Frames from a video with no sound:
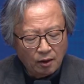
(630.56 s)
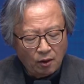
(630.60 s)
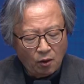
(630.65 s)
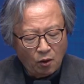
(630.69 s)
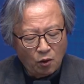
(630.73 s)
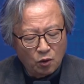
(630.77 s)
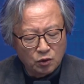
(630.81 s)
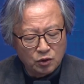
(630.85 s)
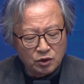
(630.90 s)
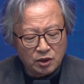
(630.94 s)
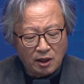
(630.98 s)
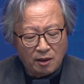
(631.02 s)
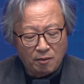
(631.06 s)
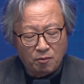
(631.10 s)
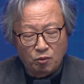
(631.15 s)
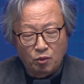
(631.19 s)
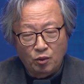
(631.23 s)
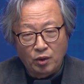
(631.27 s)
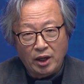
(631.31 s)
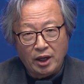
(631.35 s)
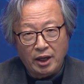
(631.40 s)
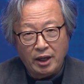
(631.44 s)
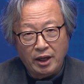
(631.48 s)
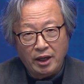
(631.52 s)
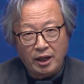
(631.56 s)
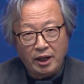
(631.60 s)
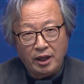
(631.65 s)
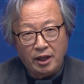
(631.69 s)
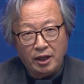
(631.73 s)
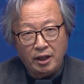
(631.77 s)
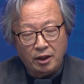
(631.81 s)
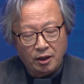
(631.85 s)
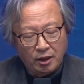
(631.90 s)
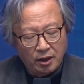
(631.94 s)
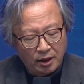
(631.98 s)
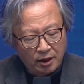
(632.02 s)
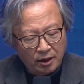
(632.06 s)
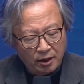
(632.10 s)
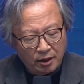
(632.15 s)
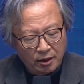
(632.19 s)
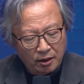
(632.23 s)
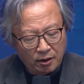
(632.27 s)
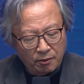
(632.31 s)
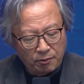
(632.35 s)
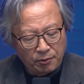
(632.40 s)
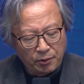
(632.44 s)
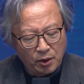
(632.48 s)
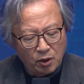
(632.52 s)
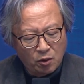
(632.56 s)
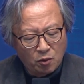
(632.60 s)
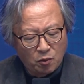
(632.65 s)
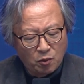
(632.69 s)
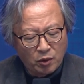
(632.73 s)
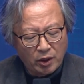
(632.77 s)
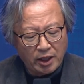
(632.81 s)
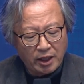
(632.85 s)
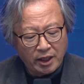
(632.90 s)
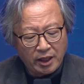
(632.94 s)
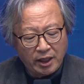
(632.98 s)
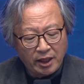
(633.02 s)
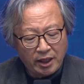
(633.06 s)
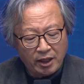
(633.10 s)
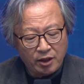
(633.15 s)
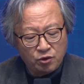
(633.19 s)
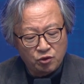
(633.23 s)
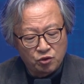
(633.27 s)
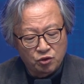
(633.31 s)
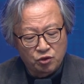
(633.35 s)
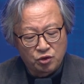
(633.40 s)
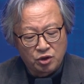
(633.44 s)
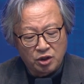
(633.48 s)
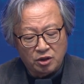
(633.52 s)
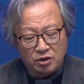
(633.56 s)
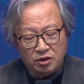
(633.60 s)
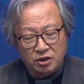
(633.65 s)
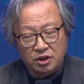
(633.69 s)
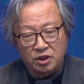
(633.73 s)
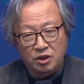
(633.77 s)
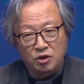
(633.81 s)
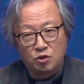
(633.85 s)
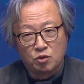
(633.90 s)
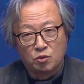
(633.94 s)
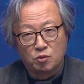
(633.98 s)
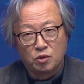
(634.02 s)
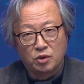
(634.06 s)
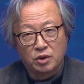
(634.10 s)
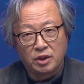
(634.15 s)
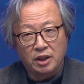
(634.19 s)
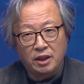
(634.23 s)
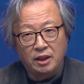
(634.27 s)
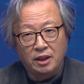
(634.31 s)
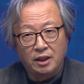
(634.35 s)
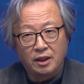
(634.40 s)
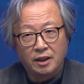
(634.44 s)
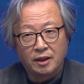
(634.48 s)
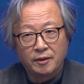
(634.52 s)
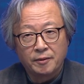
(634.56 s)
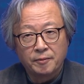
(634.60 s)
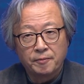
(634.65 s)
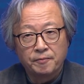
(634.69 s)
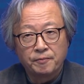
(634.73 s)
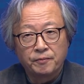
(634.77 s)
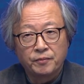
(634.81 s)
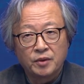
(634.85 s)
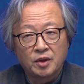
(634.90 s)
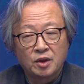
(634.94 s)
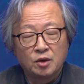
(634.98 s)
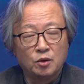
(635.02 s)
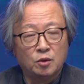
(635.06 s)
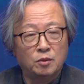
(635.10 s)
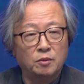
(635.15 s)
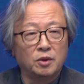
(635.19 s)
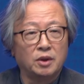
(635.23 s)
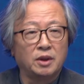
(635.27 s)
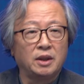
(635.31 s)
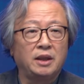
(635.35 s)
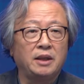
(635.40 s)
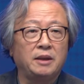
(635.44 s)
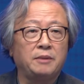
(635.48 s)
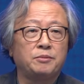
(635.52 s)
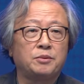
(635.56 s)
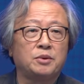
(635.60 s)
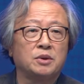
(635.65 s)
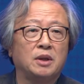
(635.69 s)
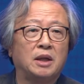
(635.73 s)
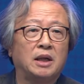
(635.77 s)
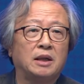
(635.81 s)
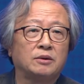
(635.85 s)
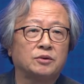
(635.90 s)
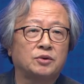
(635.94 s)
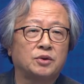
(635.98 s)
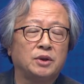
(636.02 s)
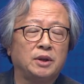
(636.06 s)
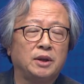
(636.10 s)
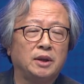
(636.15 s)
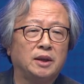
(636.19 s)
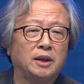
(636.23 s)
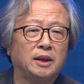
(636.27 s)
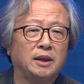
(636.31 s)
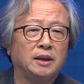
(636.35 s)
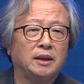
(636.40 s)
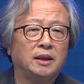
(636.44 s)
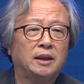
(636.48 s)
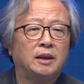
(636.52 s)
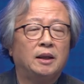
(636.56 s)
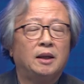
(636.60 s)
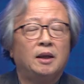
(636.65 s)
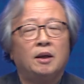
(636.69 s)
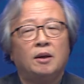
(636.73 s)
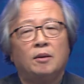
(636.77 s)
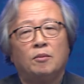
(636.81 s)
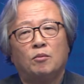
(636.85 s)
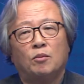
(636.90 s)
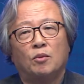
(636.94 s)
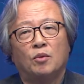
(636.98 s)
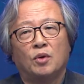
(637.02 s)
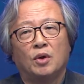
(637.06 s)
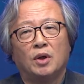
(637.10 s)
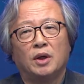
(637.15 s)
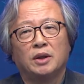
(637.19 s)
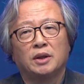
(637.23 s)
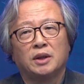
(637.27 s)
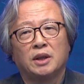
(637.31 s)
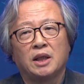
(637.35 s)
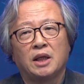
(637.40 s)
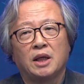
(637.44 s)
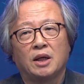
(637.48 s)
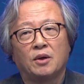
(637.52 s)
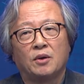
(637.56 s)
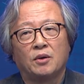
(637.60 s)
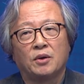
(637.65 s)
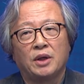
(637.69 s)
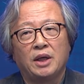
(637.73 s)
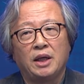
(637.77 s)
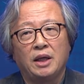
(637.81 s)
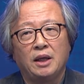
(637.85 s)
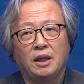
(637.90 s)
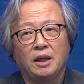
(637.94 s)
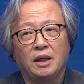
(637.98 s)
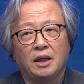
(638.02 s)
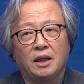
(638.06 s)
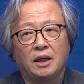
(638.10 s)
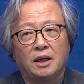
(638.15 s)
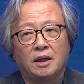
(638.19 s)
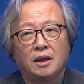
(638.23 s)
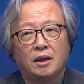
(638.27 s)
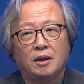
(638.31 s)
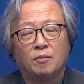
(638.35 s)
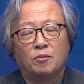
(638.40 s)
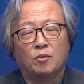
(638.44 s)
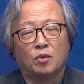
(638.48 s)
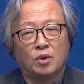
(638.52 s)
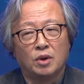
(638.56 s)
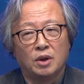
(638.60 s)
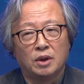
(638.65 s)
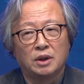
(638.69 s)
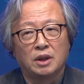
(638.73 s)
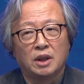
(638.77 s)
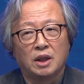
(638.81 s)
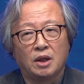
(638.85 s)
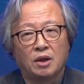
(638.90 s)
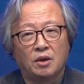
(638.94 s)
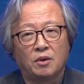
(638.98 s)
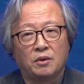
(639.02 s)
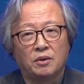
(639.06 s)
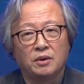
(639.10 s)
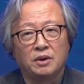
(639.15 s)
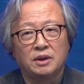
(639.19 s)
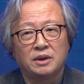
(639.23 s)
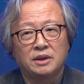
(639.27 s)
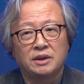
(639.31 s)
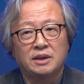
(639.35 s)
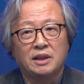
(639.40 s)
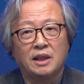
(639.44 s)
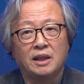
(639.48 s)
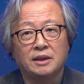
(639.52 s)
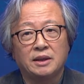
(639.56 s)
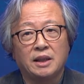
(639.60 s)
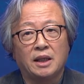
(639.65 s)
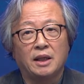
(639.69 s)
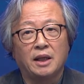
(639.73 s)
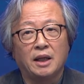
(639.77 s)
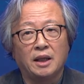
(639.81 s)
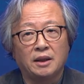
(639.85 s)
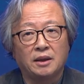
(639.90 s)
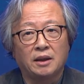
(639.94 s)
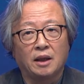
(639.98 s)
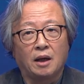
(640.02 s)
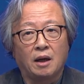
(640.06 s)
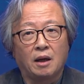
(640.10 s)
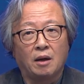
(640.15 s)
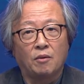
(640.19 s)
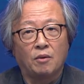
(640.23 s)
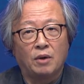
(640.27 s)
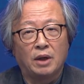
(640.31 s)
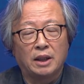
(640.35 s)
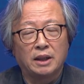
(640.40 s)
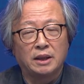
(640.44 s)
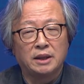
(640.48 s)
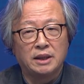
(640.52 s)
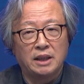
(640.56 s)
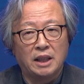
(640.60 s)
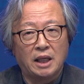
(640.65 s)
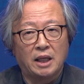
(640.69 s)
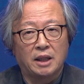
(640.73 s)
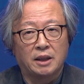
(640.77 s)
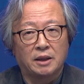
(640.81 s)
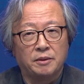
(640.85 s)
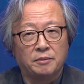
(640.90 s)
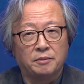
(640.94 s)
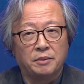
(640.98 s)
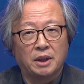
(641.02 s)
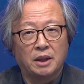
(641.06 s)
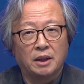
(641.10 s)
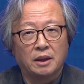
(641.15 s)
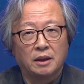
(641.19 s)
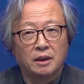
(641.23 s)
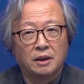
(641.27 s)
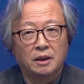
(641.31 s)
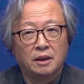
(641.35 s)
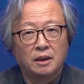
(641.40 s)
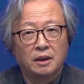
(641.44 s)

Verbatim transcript: 홍산 문화의 흑비 문화의 유적지 유물이 유물을 입증할 수 있는 문헌 기록이 문헌 기록을 찾아냈다라고 하는 이야기입니다.